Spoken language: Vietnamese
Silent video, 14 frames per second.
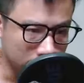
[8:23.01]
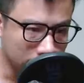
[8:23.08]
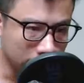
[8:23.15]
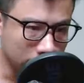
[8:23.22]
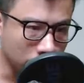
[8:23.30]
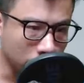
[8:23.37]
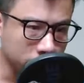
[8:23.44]

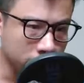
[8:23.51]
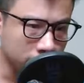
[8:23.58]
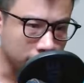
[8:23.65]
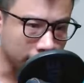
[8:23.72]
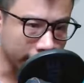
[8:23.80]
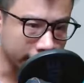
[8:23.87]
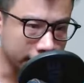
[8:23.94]
chỉ cần có
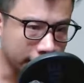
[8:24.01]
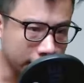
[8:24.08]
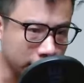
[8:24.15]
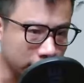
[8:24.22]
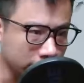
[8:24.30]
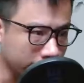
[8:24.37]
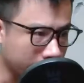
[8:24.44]
sức mạnh
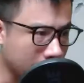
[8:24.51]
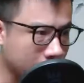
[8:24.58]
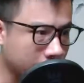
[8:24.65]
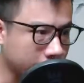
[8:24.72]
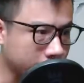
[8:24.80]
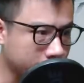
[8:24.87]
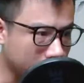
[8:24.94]
là được người
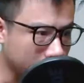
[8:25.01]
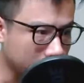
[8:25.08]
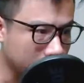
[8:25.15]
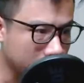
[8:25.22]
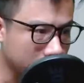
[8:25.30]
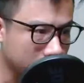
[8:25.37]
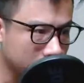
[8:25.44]
khác kính sợ.